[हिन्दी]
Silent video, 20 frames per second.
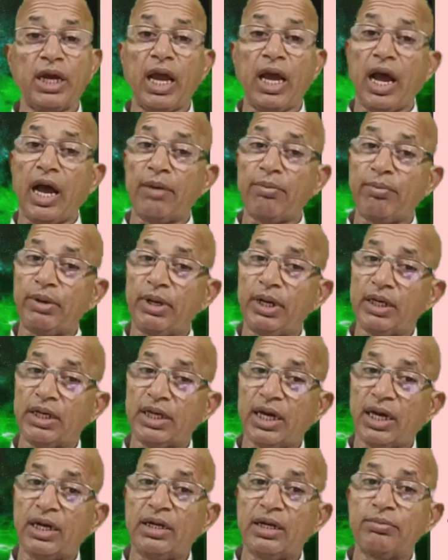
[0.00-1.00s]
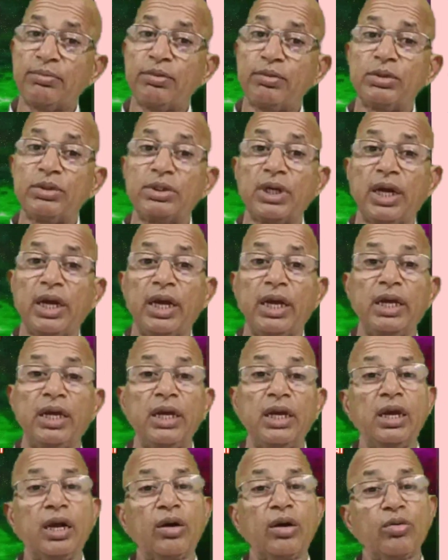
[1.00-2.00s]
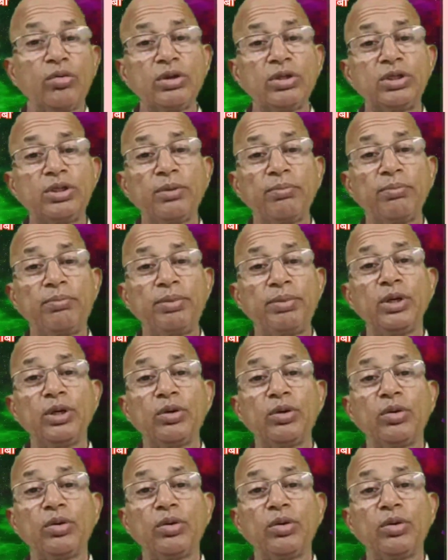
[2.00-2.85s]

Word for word: आप ले जाना भूल जाए कुछ भी हो